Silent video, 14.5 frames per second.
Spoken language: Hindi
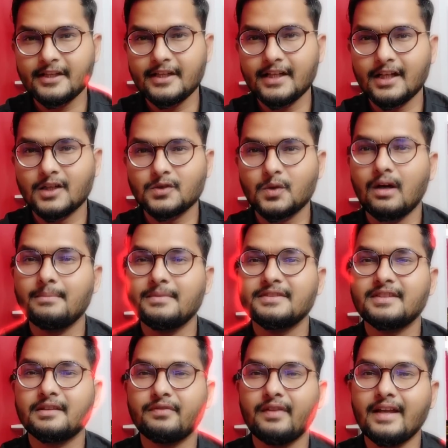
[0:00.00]
जब से लेकर तो अभी
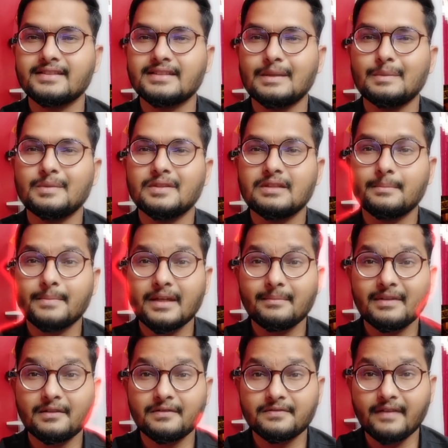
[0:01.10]
तक फैंस के बीच में जम के
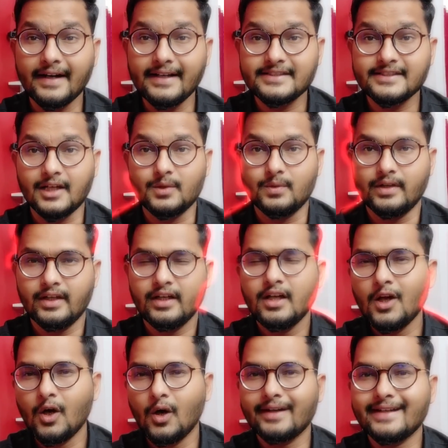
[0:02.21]
मतलब फाइट चालू है
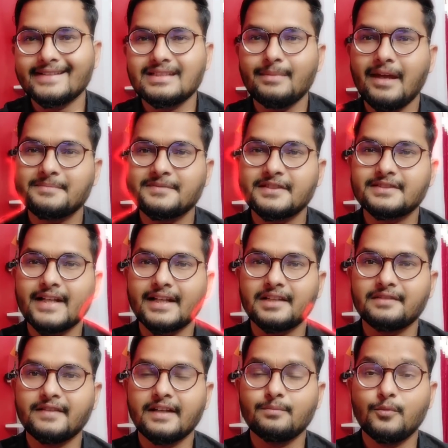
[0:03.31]
और ऐसे में एमसी स्टैन
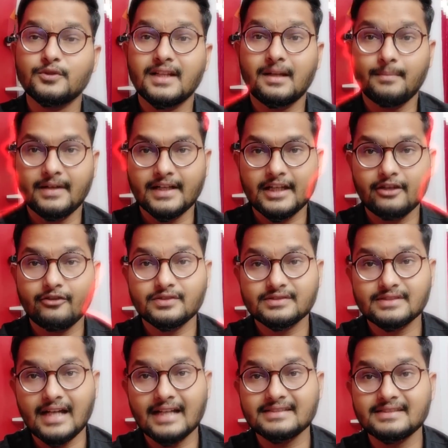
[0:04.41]
के फैन बहुत ज़्यादा भड़के हुए और
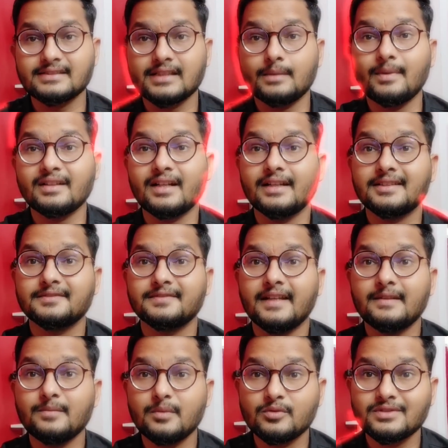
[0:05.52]
साथ ही साथ सलमान खान के
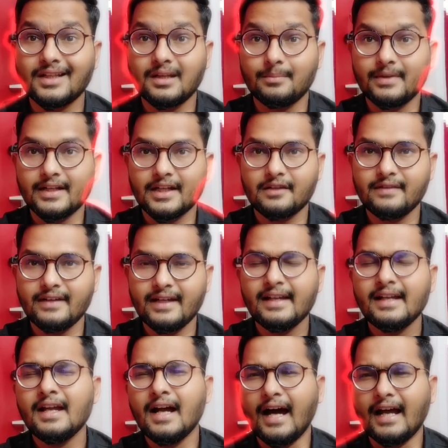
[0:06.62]
फैन भी बहुत ज़्यादा भड़के हुए
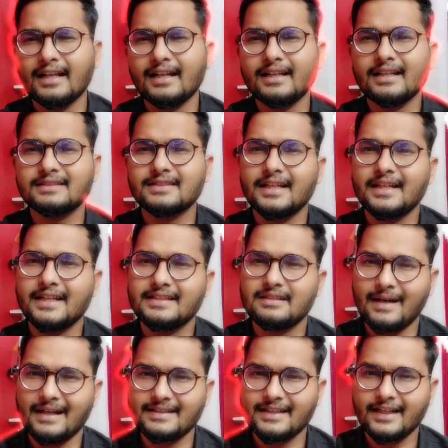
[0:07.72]
अलग अलग तरीके से
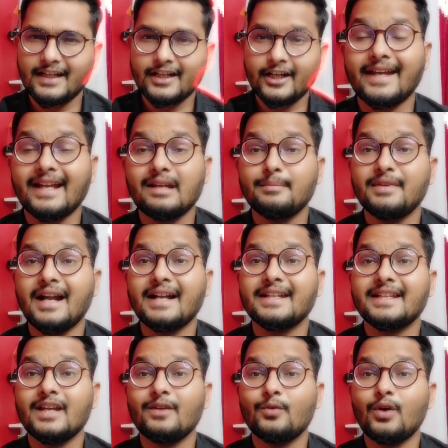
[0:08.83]
बातें कर केरी
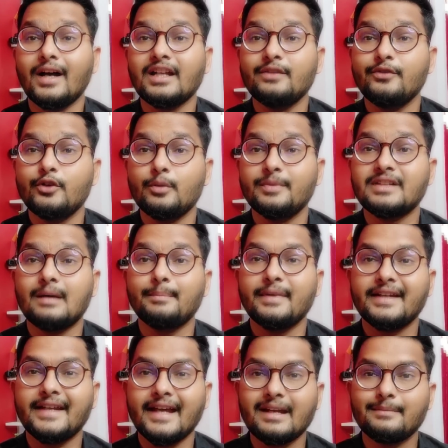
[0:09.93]
मिनाटी के वो वाली वीडियो पे जहाँ
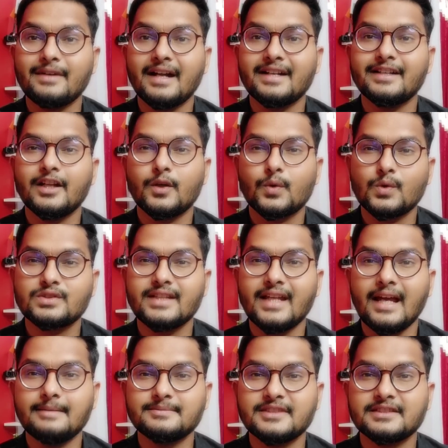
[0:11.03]
पे केरी मिनाटी ने रोज
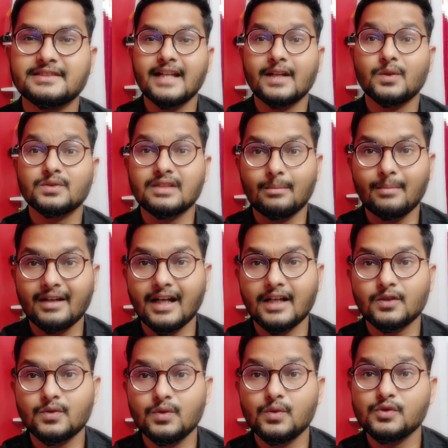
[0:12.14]
किया एमसी स्टैन और सलमान
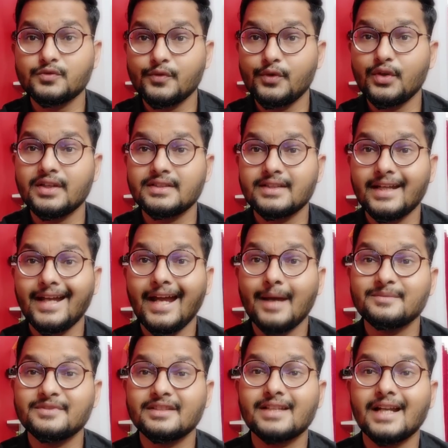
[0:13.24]
खान को उस वीडियो नीचे
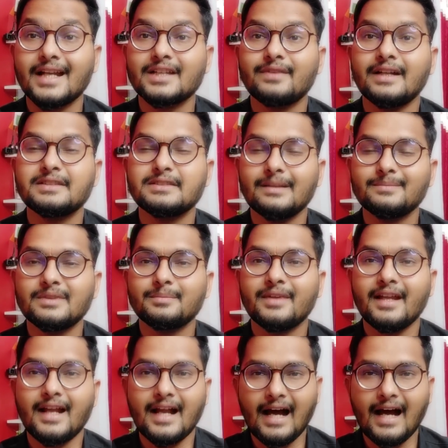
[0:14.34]
एमसी स्टैन के फैन जम जम के